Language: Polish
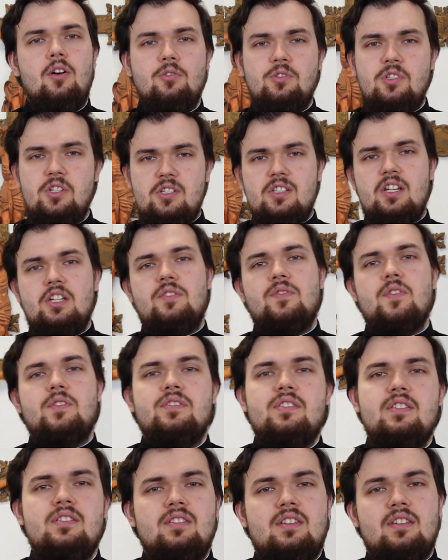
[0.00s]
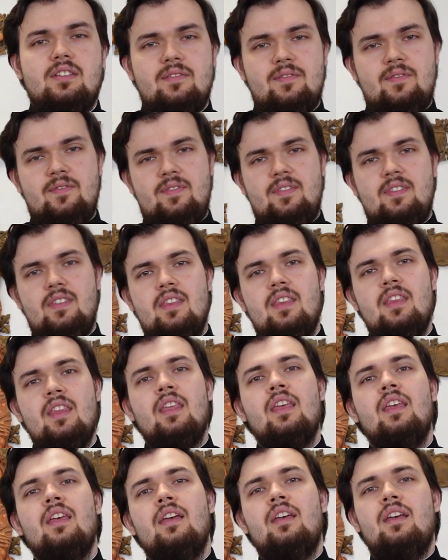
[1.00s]
oczyszcza świątynię,
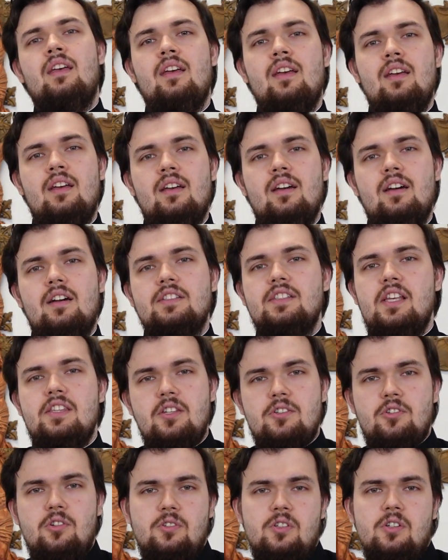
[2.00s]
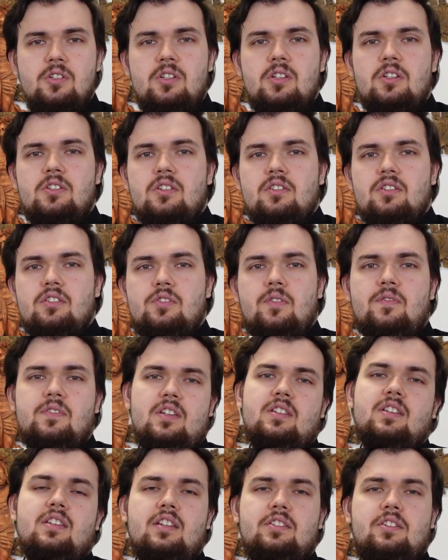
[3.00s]
chce też oczyścić
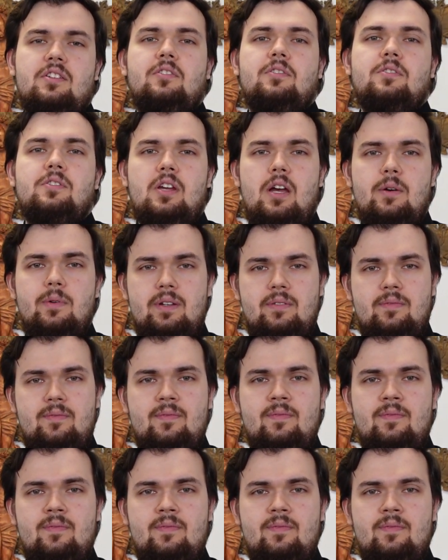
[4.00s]
świątynię naszego ciała.